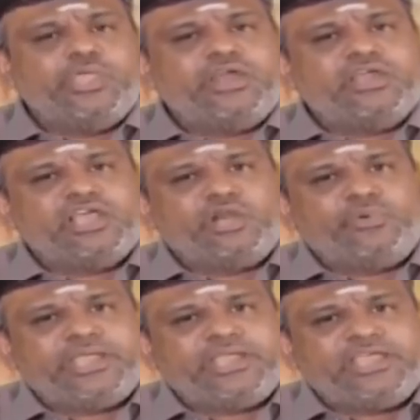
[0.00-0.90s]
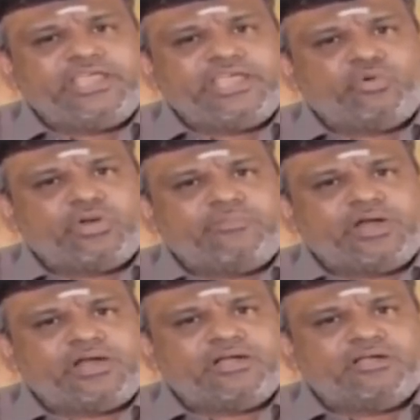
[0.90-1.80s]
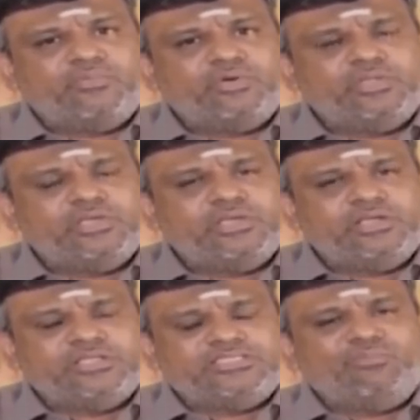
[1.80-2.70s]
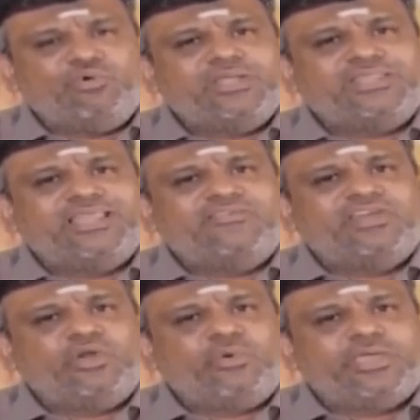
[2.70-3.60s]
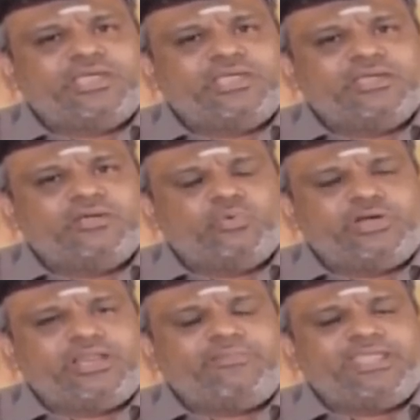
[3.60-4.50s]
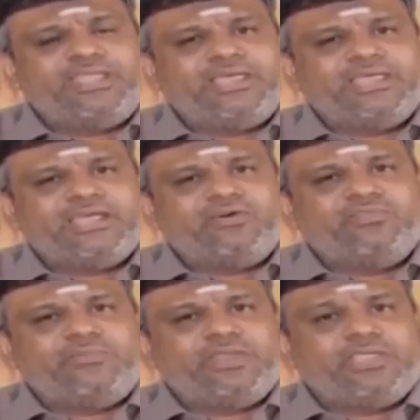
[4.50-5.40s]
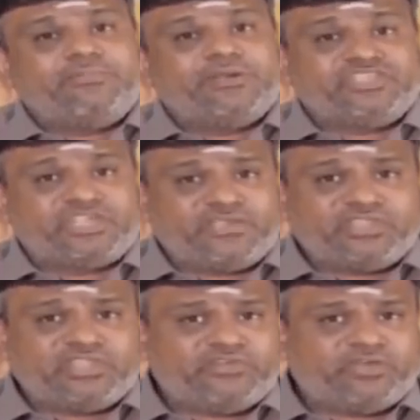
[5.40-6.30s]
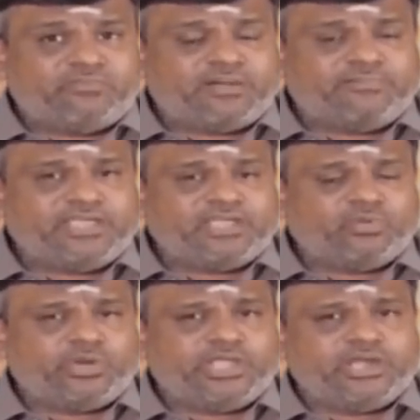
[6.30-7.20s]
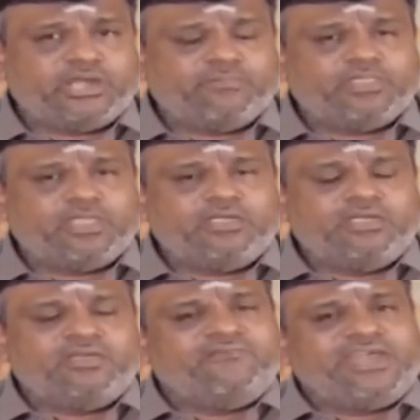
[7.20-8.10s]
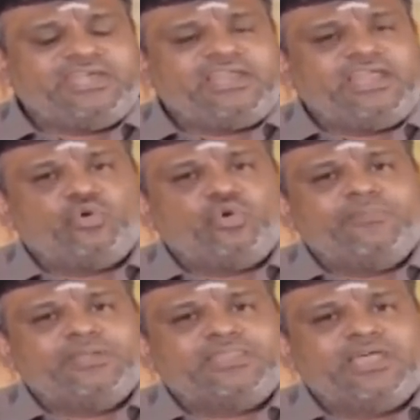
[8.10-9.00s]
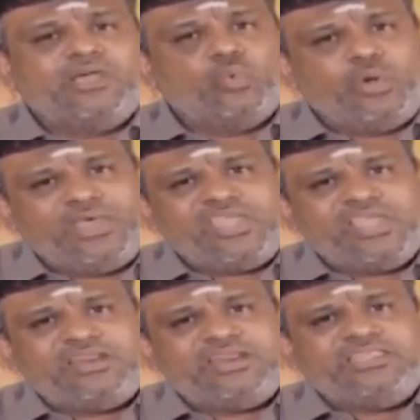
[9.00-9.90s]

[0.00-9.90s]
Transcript: உயிரணுக்களுடைய எண்ணிக்கை குறைபாடு ஆகும்போது சமூகத்தில் அவர்களுடைய ஒரு நிலைமையில் ஏதாவது பெரிய பிரச்சனை வந்து விடுமா அப்படிங்கிற ஒரு எண்ணம் வீட்டில் குடும்பத்தில் உளவியல்